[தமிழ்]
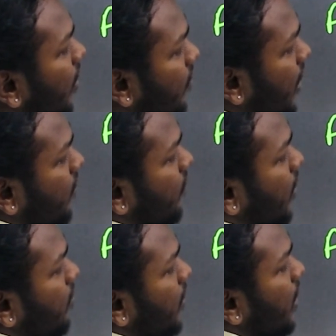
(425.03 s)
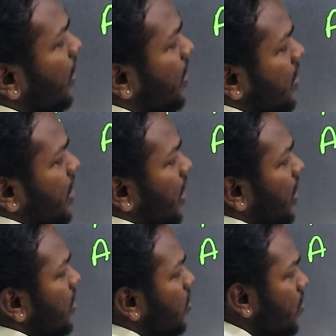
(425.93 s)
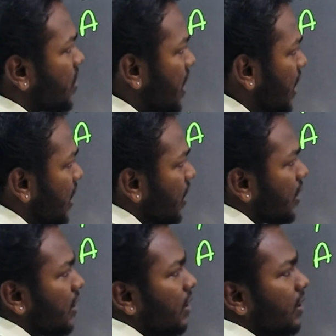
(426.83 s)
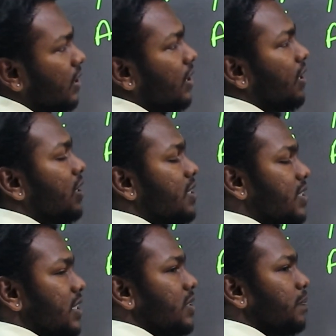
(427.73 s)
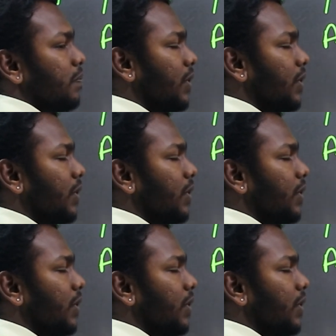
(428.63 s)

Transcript: அவே ஃப்ரம் த ஜெனி ஸோ ஜெனியிலிருந்து சிக்ஸ்